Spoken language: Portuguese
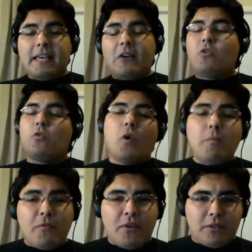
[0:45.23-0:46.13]
E
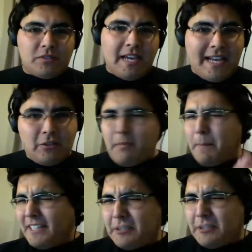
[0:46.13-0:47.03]
como foi anunciado, uma
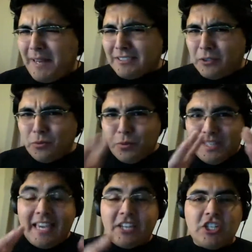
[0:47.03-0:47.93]
pequena explicação do
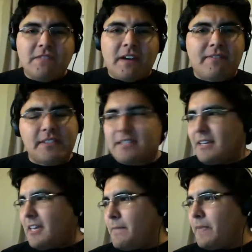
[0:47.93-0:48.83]
que, que a gente vai fazer
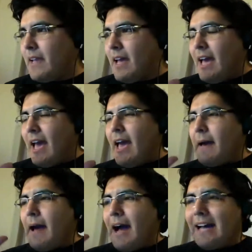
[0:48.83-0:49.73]
aqui.
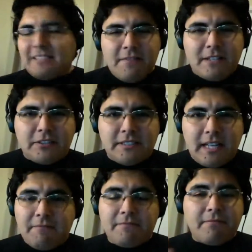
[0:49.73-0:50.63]
A série Versus
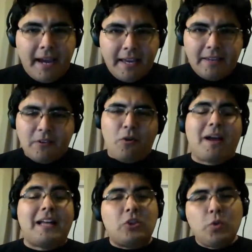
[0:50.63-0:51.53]
ela vai
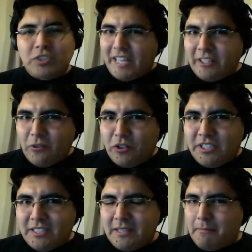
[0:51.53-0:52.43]
colocar duas
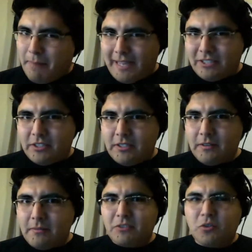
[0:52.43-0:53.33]
tecnologias em
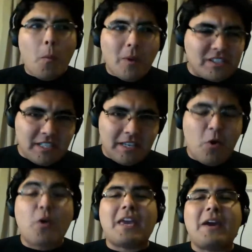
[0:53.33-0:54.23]
embate. Mas como assim?
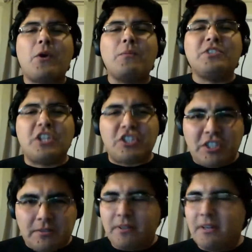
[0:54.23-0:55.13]
Qual que é o
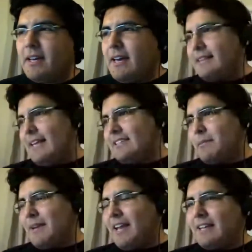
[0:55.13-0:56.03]
objetivo
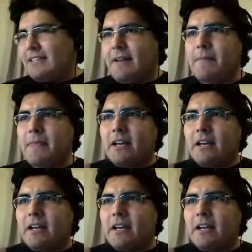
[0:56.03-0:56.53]
dessa brincadeira?